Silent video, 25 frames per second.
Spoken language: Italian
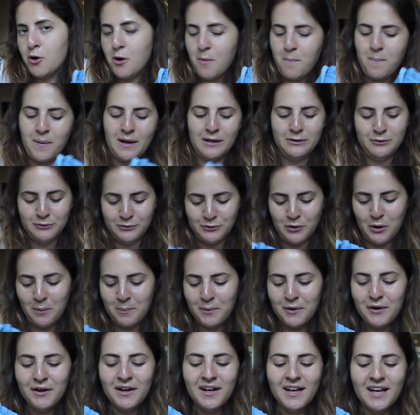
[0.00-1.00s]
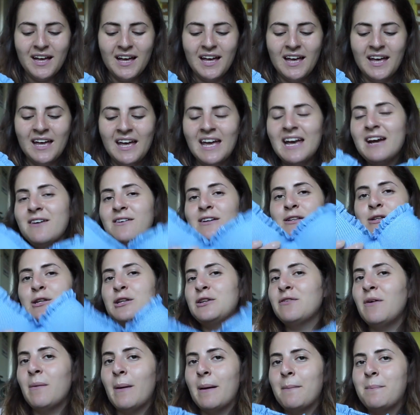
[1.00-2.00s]
comprato dopo. E quindi ho
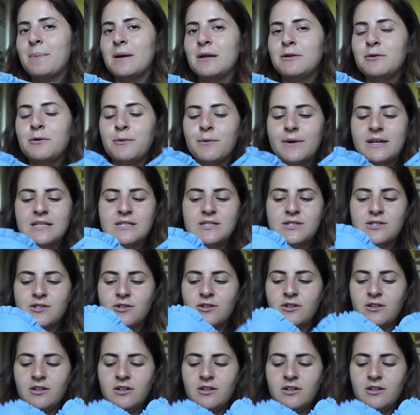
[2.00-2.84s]
detto, vabbè, prendo questo.